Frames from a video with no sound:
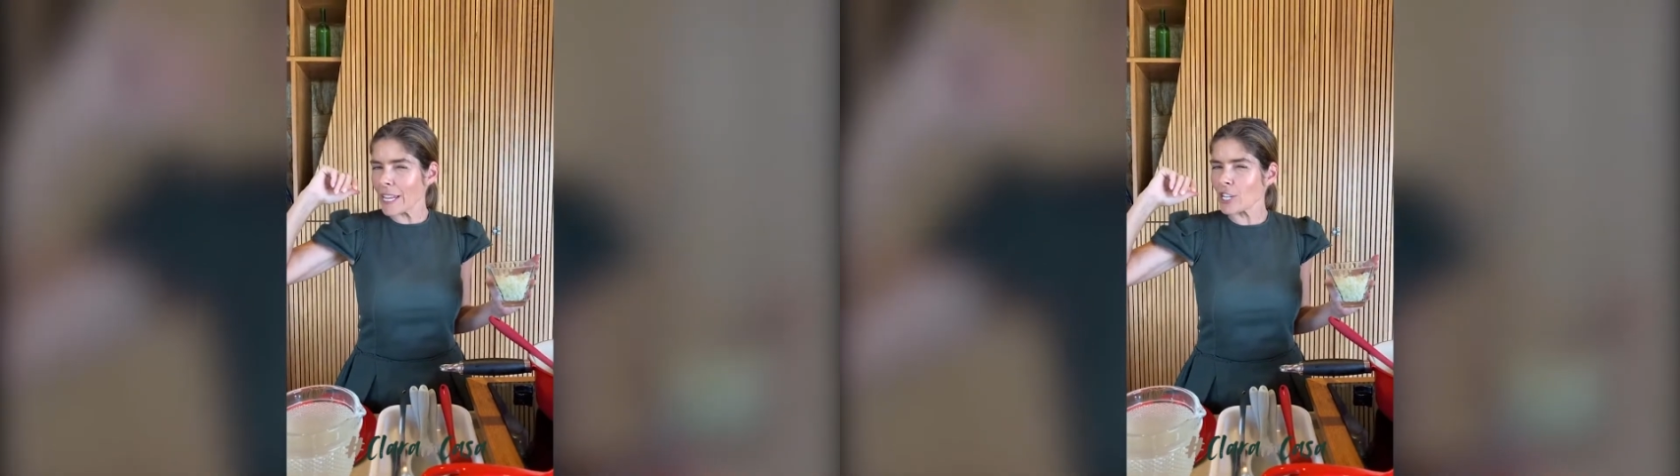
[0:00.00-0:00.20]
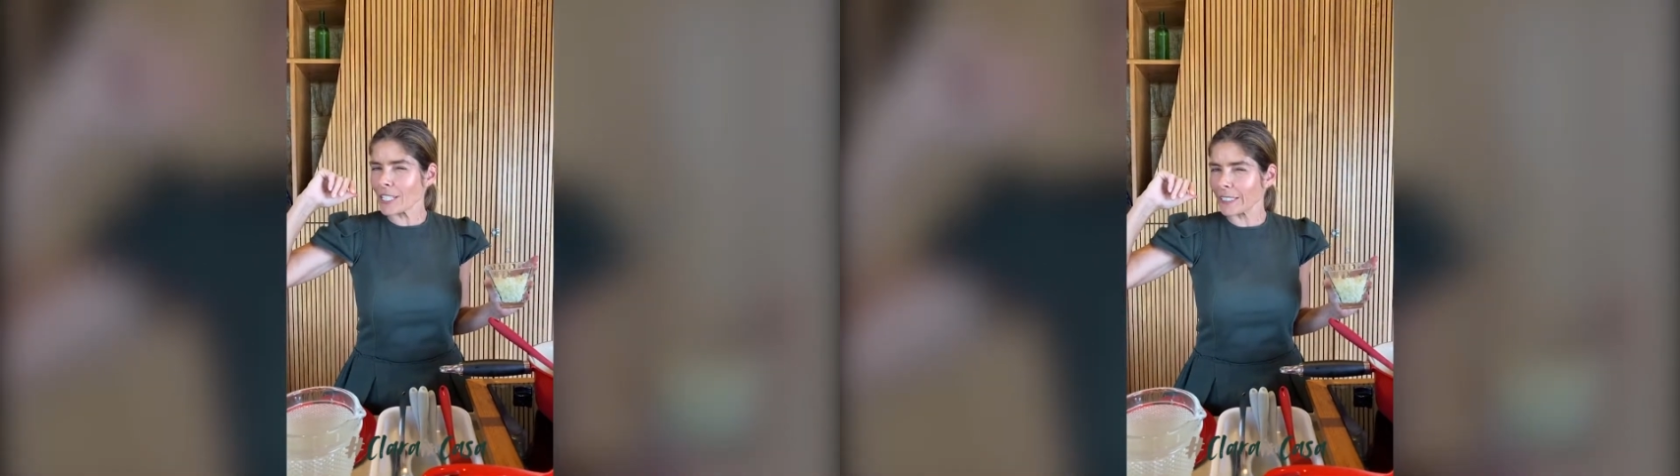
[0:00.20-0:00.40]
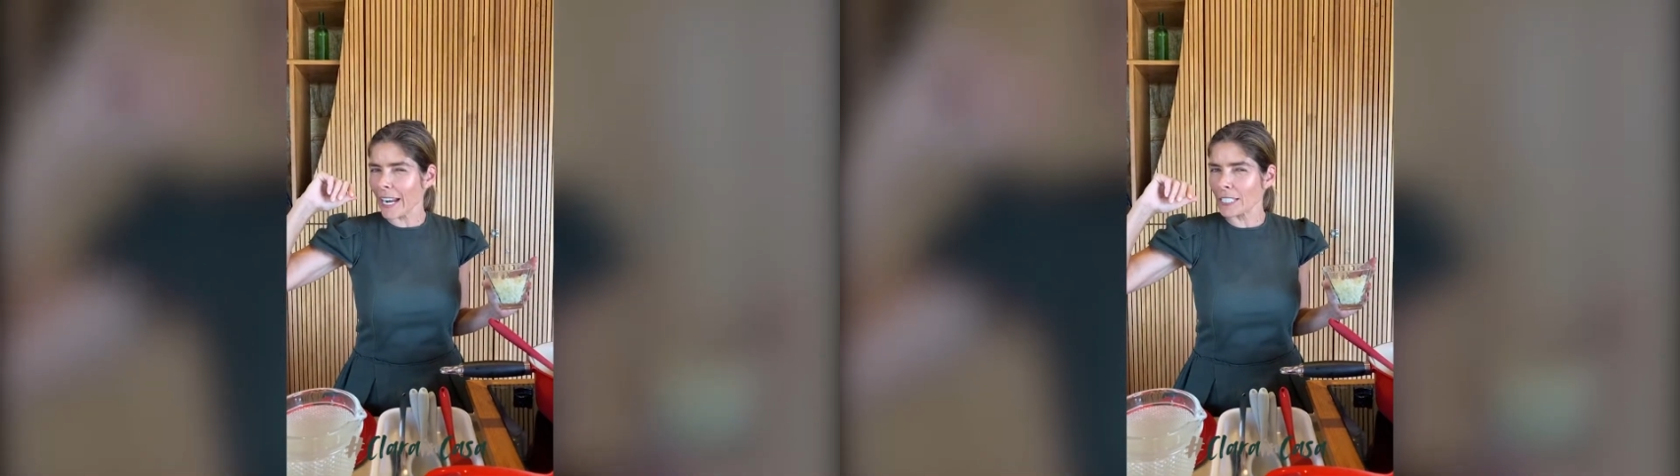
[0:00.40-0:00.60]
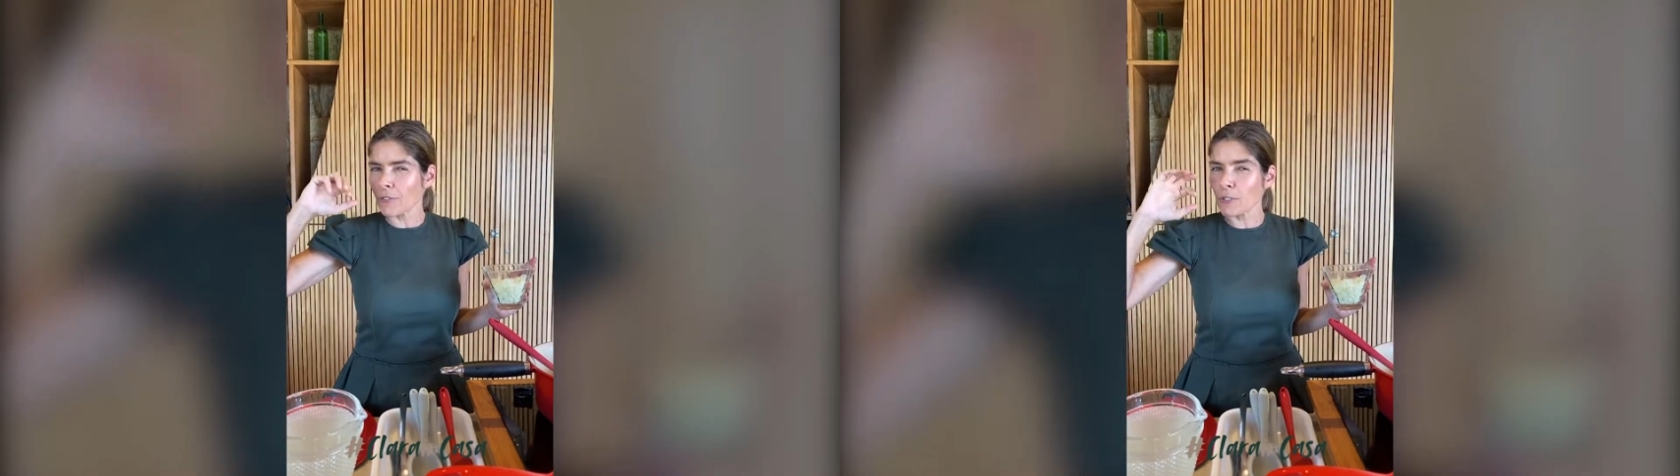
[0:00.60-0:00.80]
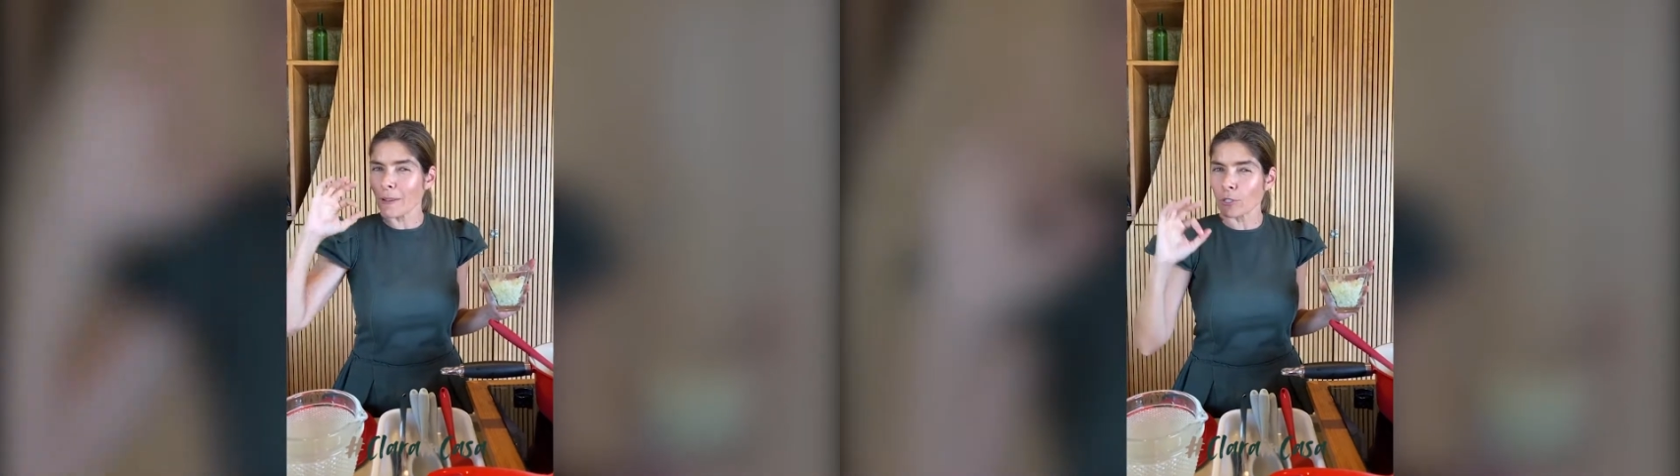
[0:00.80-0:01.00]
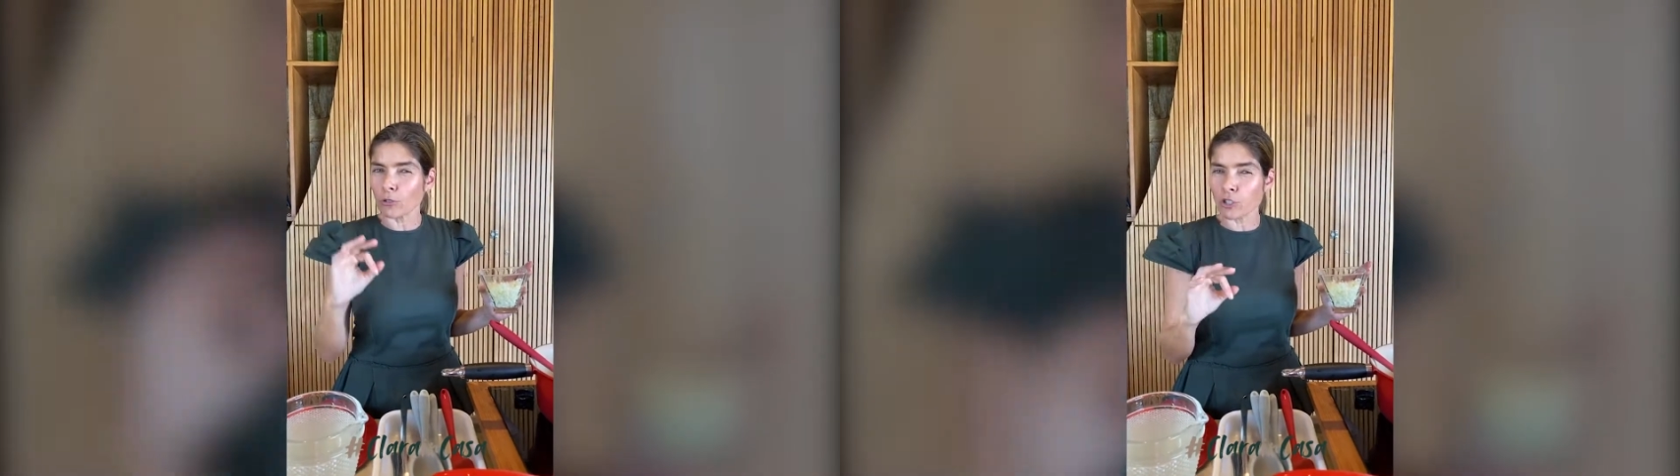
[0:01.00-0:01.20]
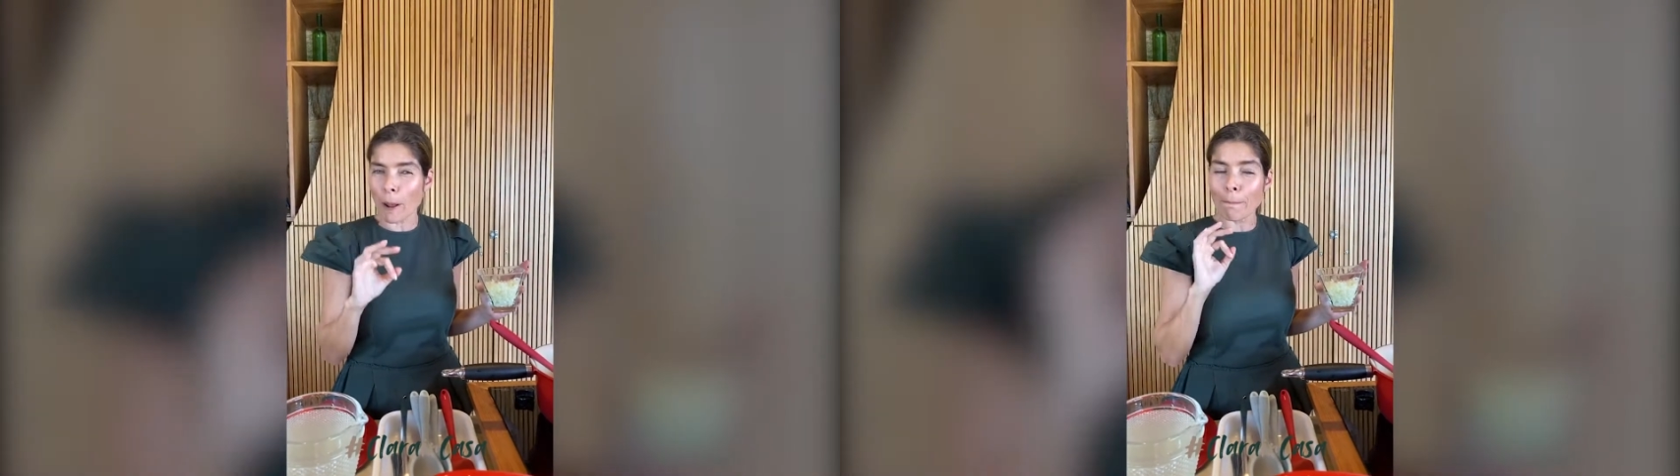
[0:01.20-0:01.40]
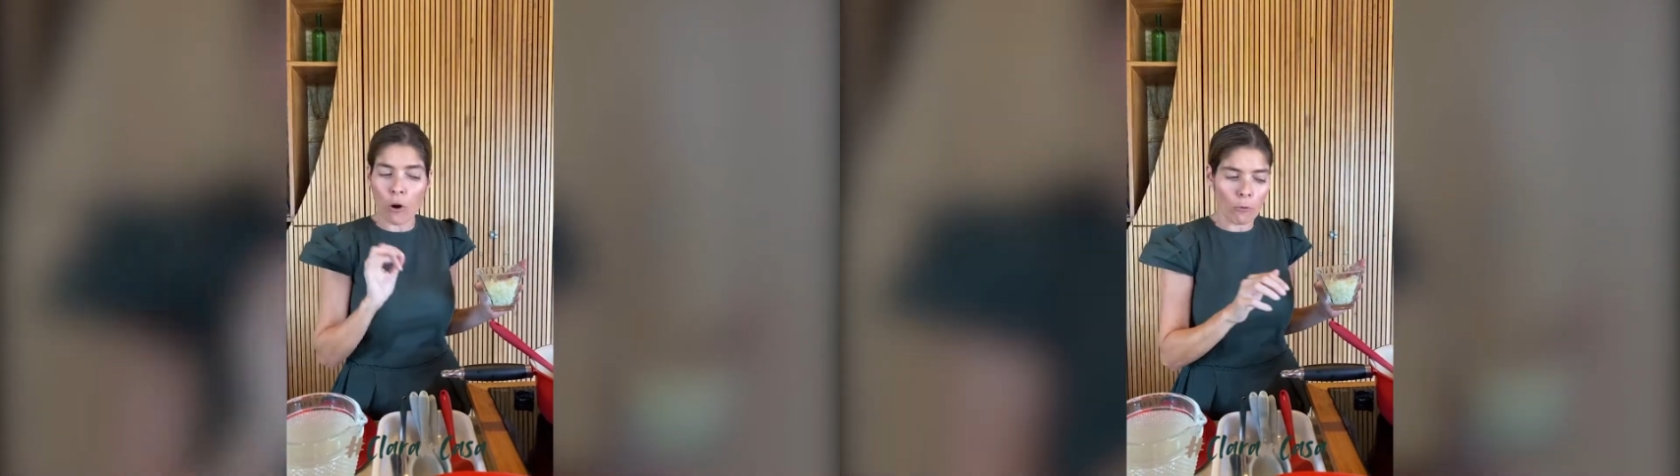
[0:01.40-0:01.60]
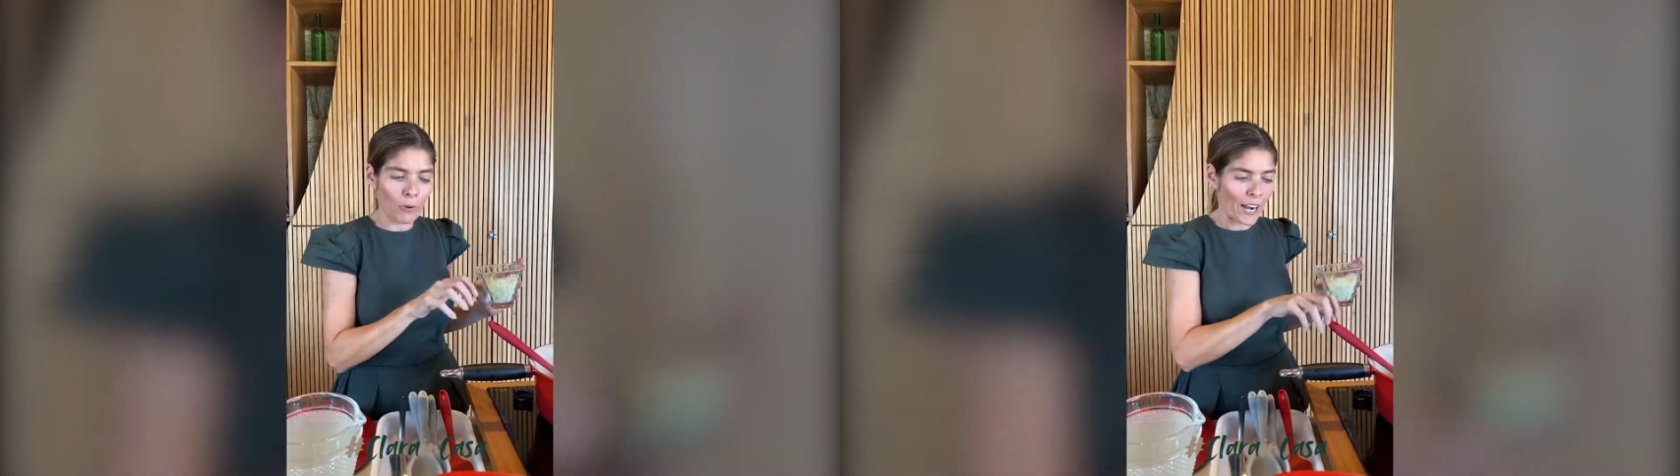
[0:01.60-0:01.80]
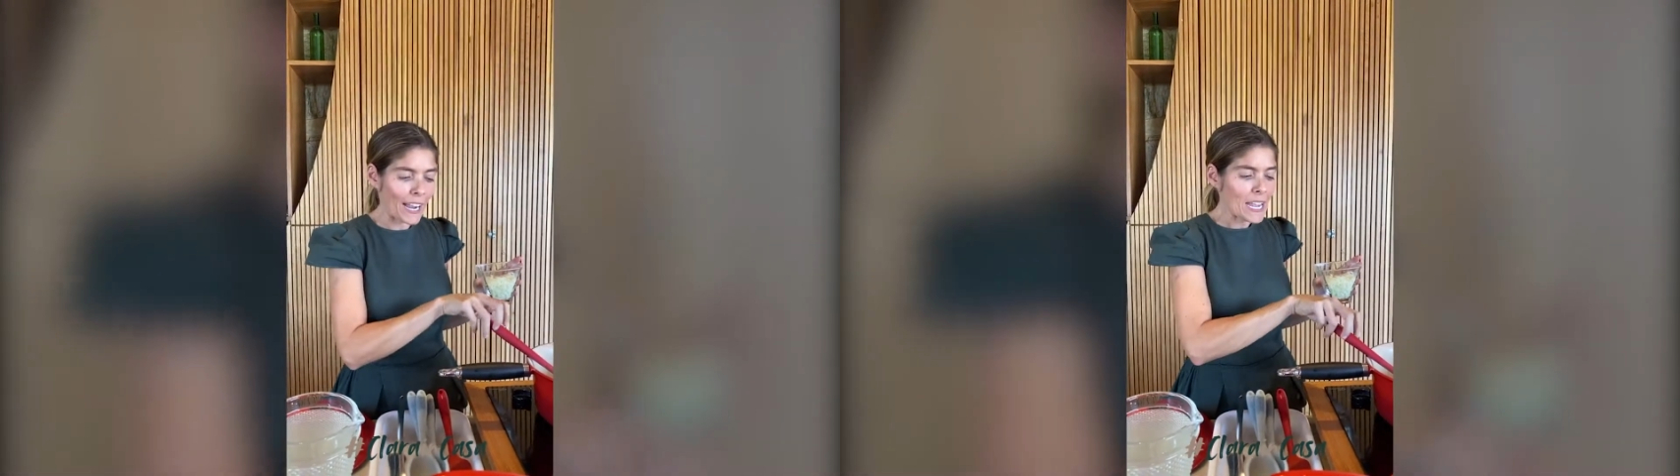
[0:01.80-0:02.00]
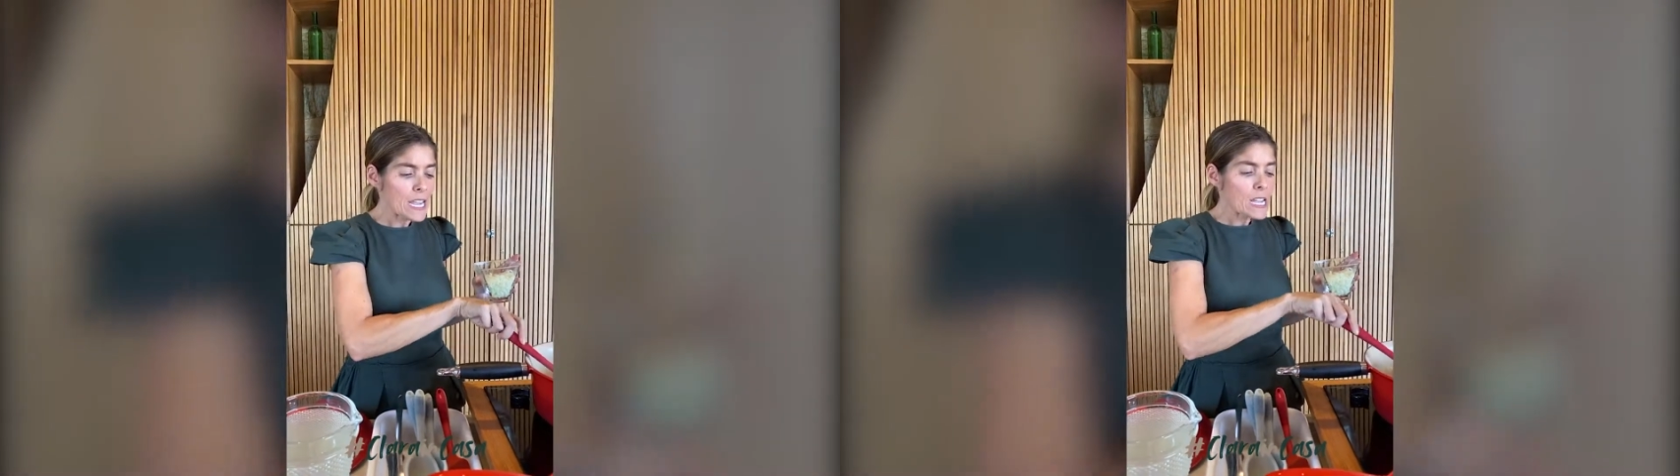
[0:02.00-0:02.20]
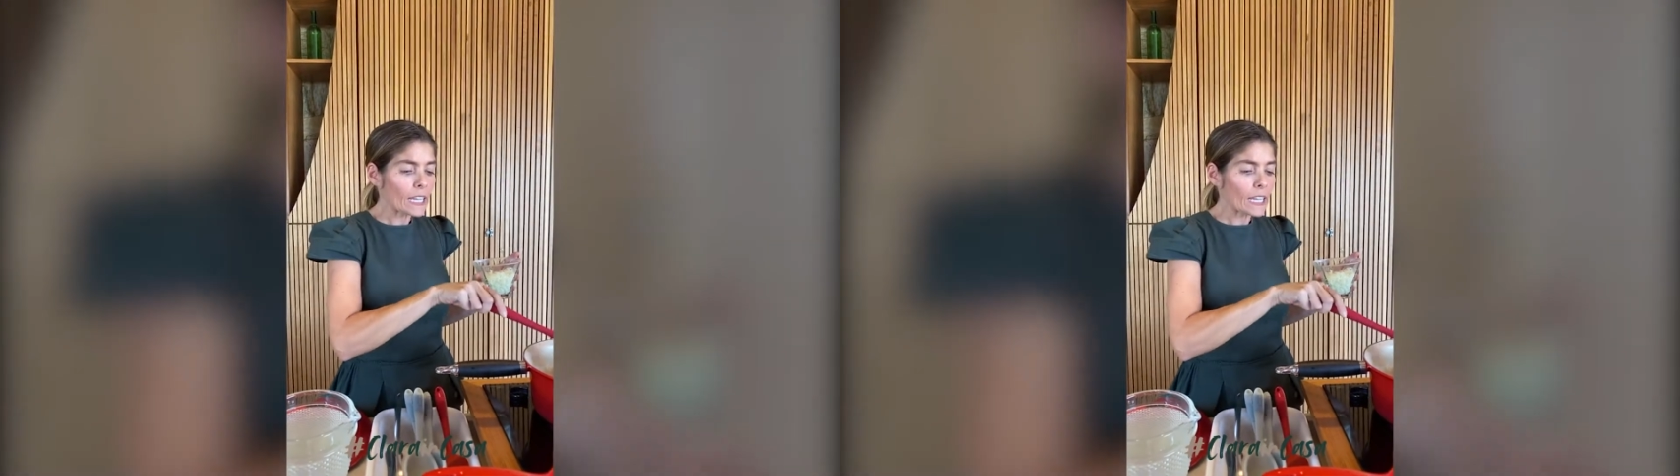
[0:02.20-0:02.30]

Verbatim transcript: uns 10 dias atrás, eu fiz um risoto de abóbora.